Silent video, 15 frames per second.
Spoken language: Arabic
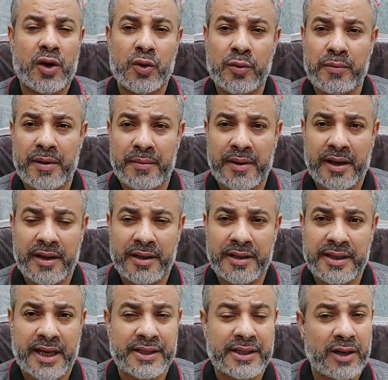ربما
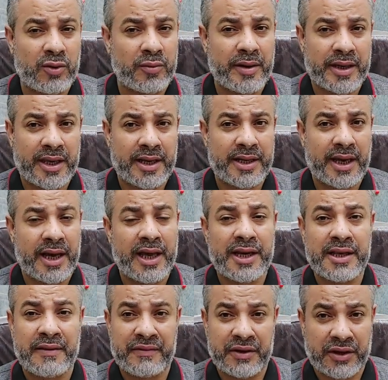يحتل مكانة
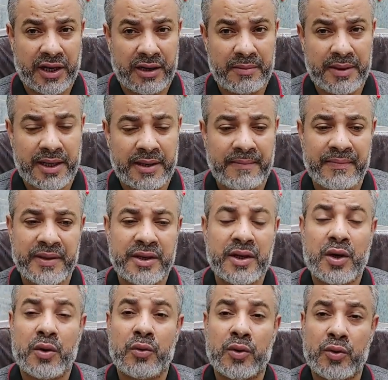عالية في قلبها
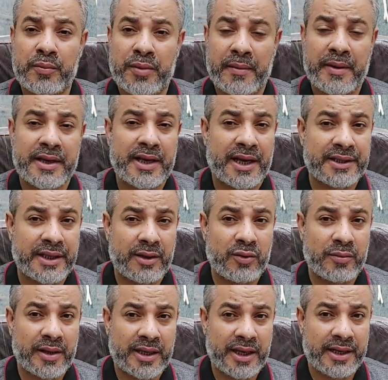وربما يحتل
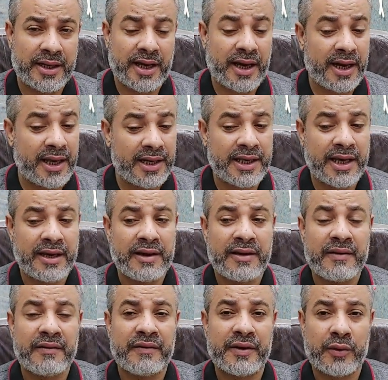مكانة عالية
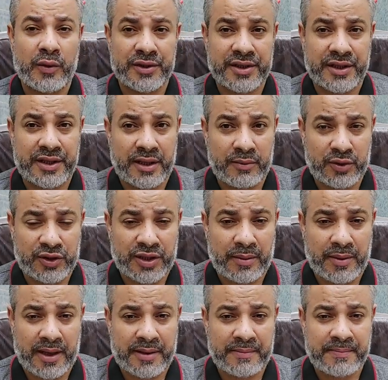في وسط
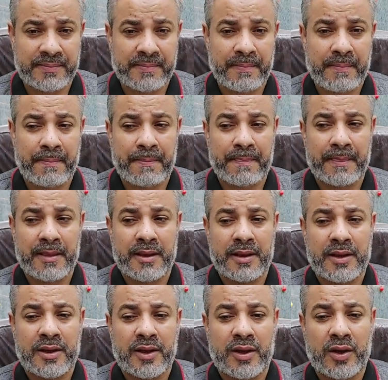المجتمع
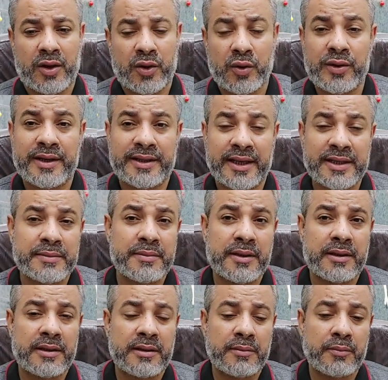رؤية
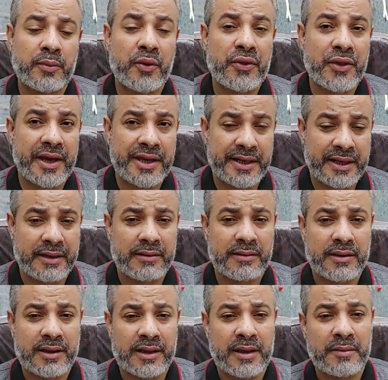اسم بثينة
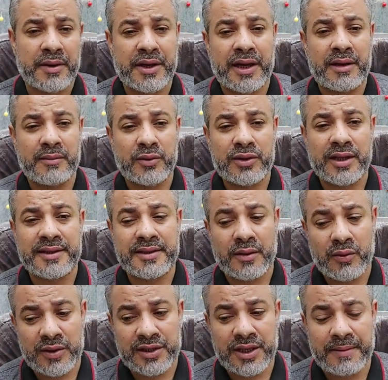للمرأة
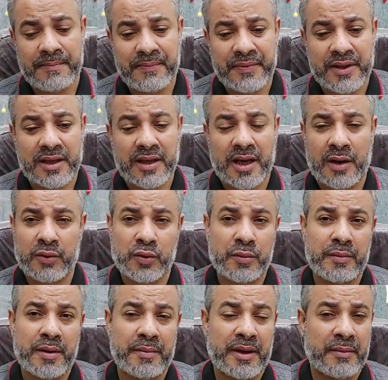المتزوجة أو
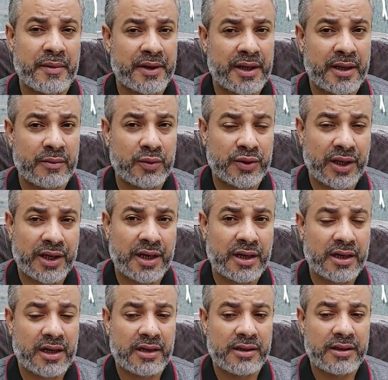ربما المرأة
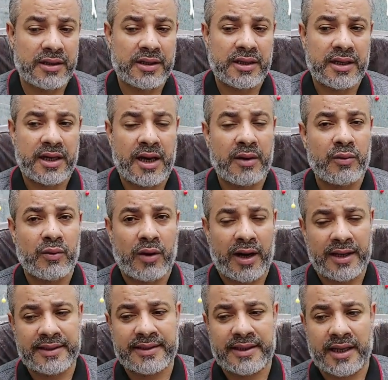المطلقة أو
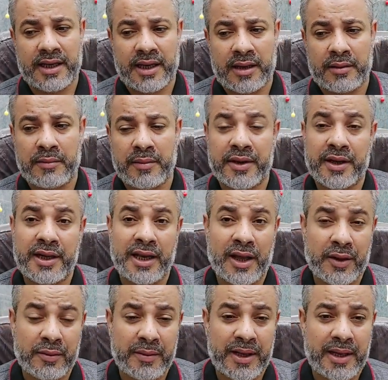حتى المرأة
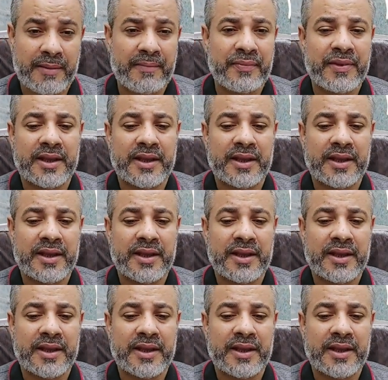الأرملة